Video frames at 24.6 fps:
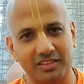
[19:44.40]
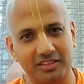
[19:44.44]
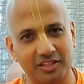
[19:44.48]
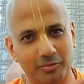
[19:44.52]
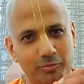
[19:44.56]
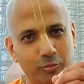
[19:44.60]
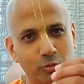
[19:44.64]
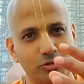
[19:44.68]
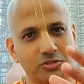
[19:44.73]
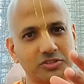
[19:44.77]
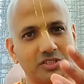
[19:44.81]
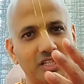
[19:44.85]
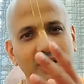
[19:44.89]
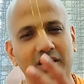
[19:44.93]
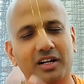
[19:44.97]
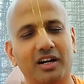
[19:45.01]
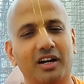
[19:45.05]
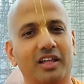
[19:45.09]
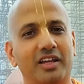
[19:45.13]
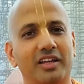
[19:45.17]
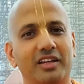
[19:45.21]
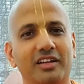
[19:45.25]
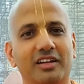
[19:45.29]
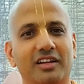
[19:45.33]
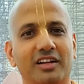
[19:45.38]
அந்த
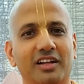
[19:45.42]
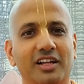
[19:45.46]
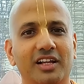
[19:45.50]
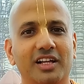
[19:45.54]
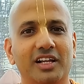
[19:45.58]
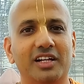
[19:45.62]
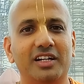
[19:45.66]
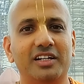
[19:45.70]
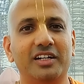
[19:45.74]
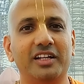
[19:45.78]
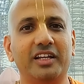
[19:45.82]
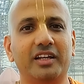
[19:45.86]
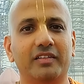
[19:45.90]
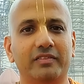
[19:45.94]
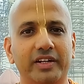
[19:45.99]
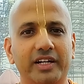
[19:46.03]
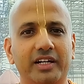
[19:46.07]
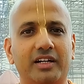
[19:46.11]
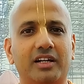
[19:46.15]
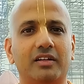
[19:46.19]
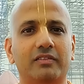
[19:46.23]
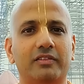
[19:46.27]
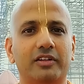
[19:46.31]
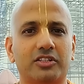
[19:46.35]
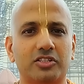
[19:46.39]
புஸ்தகங்களை நீங்கள்
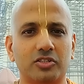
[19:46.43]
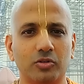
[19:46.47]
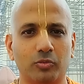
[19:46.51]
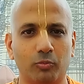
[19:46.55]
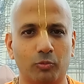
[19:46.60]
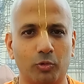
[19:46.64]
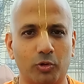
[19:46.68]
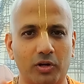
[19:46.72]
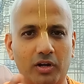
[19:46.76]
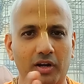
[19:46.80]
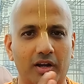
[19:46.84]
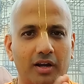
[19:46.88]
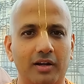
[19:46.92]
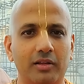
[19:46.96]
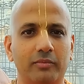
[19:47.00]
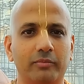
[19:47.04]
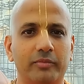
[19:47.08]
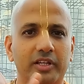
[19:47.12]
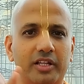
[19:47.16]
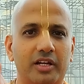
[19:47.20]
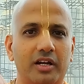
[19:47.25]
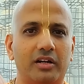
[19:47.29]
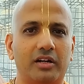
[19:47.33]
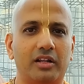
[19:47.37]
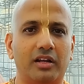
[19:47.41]
வீட்டில் வச்சு ஒரு
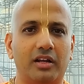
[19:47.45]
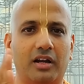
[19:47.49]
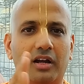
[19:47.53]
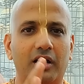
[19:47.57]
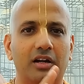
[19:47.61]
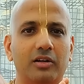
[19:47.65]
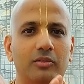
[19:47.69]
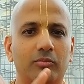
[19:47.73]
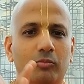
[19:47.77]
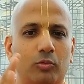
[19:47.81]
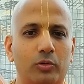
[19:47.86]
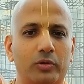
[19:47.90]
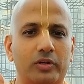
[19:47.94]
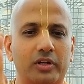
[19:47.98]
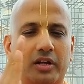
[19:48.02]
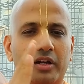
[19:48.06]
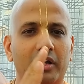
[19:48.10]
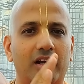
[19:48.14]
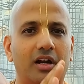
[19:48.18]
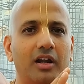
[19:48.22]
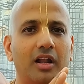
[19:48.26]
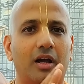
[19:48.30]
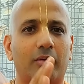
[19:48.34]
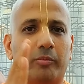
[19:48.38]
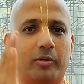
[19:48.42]
நாளும் இரண்டு நாள் மூன்று
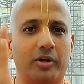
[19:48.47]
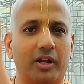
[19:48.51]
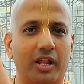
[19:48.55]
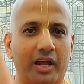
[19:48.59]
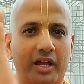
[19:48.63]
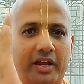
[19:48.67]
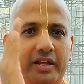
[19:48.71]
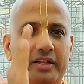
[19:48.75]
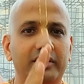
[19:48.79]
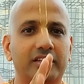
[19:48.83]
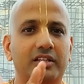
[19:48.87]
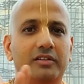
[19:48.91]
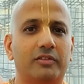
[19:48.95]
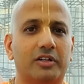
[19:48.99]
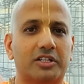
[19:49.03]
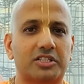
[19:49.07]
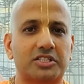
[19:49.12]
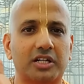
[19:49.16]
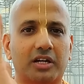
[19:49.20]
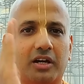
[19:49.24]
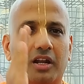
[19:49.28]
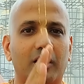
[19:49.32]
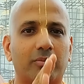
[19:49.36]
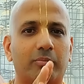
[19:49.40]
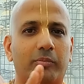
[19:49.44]
நாள் அப்படின்னு ஐந்து
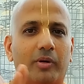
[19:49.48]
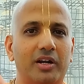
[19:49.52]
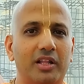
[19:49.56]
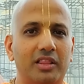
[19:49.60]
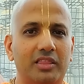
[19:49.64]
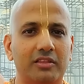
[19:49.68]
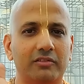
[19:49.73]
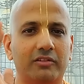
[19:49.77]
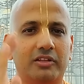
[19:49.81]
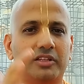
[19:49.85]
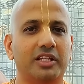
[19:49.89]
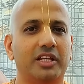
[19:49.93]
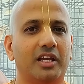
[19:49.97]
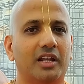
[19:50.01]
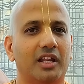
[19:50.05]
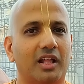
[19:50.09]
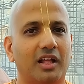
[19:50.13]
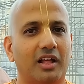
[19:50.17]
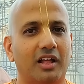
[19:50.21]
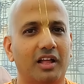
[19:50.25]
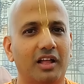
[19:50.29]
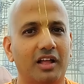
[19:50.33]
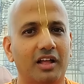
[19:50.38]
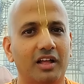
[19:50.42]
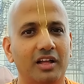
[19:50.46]
வருஷங்களாக படித்து
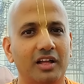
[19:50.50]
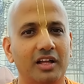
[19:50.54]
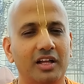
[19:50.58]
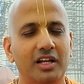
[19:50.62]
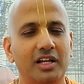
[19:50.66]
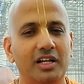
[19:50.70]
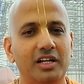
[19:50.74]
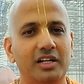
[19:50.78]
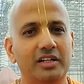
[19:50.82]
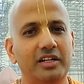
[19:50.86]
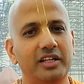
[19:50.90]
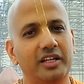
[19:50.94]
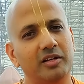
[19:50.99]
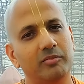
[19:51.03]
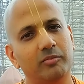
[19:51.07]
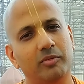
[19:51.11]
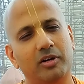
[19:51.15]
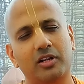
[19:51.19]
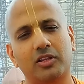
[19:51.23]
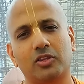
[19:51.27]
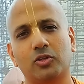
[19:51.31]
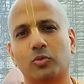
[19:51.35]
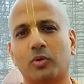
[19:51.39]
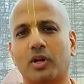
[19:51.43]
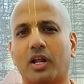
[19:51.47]
வந்தீங்கன்னா
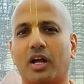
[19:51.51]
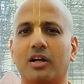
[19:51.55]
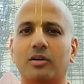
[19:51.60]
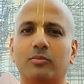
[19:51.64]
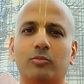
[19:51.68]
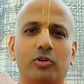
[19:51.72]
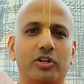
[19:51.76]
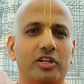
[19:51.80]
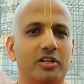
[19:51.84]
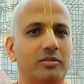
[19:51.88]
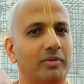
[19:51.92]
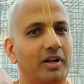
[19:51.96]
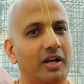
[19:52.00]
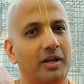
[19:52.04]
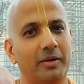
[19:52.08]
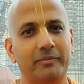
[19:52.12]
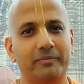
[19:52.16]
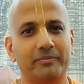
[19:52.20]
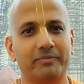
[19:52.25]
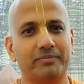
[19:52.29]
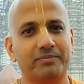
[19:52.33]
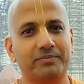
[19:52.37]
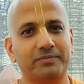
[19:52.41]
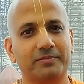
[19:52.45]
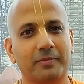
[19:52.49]
நீங்கள் மருத்துவராக முடியுமா
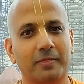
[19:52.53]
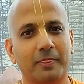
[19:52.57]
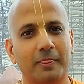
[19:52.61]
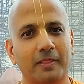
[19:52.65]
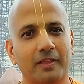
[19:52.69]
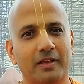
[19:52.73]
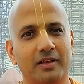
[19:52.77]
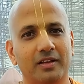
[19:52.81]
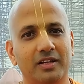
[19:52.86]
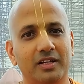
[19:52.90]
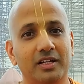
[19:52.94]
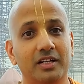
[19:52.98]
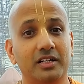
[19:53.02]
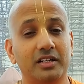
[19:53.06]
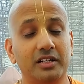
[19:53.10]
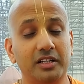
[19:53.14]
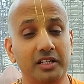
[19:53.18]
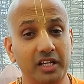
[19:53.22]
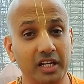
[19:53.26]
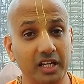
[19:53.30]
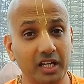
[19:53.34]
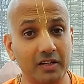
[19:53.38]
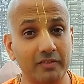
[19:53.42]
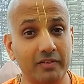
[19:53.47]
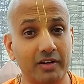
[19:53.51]

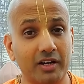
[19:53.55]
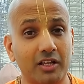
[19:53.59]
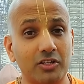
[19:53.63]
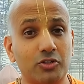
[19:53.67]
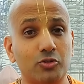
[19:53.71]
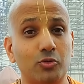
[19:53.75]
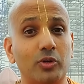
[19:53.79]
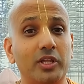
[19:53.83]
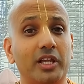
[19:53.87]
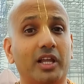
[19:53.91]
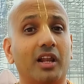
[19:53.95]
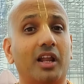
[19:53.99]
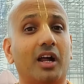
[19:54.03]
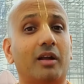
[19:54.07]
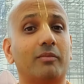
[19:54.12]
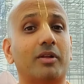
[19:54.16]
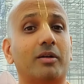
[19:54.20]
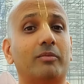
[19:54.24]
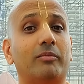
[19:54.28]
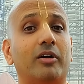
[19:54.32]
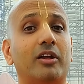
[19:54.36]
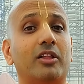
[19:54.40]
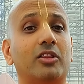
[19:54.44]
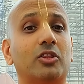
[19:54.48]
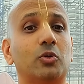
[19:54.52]
நீங்கள் வேணால்
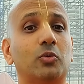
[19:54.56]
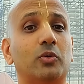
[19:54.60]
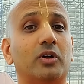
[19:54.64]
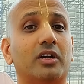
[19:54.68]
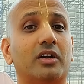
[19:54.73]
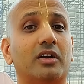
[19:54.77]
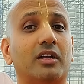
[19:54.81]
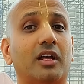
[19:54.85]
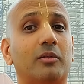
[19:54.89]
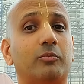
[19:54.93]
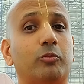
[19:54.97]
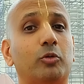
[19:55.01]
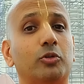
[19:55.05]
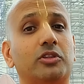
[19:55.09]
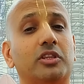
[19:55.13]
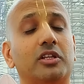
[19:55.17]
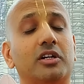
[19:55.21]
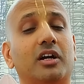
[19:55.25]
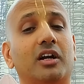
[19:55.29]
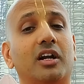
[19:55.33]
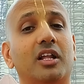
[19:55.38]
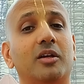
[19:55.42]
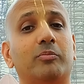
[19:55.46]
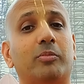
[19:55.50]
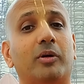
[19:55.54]
சொல்லிக்கலாம் நான் மருத்துவர் நான்
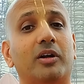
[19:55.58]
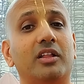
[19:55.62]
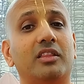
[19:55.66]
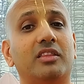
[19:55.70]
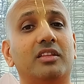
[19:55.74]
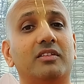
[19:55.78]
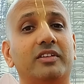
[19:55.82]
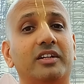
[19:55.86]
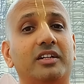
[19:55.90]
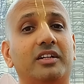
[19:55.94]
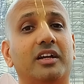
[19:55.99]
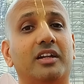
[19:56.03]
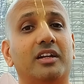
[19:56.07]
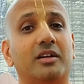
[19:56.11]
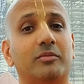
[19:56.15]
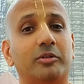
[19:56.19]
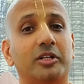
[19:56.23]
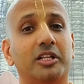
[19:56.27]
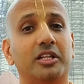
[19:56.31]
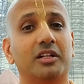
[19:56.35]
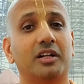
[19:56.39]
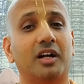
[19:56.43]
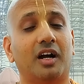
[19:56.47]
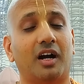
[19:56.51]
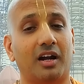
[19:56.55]
புத்தகங்களை படித்து விட்டேன்
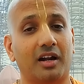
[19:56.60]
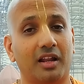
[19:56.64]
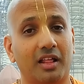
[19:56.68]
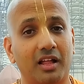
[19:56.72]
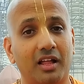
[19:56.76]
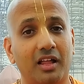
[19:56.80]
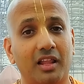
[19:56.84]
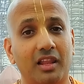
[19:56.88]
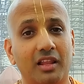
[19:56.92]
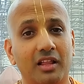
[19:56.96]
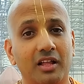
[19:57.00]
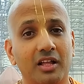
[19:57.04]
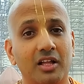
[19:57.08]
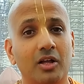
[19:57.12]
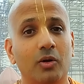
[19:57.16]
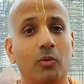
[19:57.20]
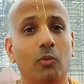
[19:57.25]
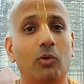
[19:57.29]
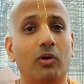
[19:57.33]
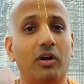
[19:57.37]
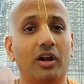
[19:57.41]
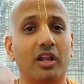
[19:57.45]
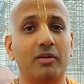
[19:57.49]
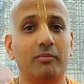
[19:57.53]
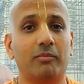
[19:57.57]
அப்படின்னு ஆனால்
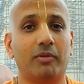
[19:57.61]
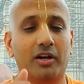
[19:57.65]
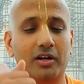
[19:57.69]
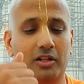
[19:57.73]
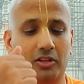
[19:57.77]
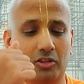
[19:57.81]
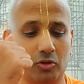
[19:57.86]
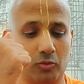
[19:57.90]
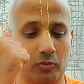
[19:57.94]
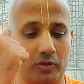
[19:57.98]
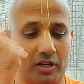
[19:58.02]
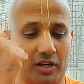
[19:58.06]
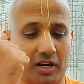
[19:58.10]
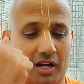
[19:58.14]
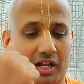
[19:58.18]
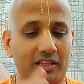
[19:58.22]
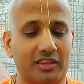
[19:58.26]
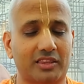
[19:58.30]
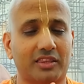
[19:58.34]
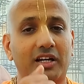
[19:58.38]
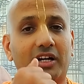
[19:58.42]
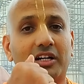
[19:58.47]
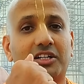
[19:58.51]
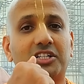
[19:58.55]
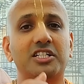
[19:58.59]
உங்களை மருத்துவன்ற
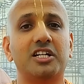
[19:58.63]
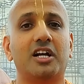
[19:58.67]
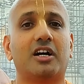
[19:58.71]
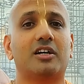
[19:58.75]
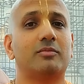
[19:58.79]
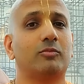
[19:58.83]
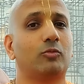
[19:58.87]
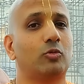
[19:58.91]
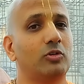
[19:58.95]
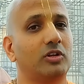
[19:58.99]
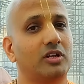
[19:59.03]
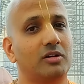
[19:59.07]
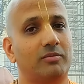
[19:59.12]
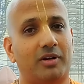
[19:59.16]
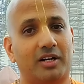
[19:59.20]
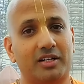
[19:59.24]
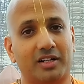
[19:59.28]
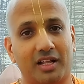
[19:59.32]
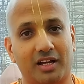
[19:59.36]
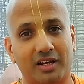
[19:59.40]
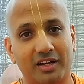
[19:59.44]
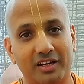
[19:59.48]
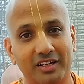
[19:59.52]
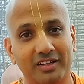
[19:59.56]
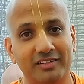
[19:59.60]
அத்தாட்சி யாரும் கொடுக்க
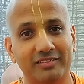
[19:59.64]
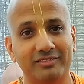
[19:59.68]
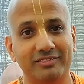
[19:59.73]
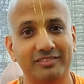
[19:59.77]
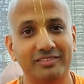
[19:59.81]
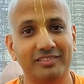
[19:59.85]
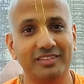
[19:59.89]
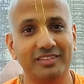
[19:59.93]
மாட்டாங்க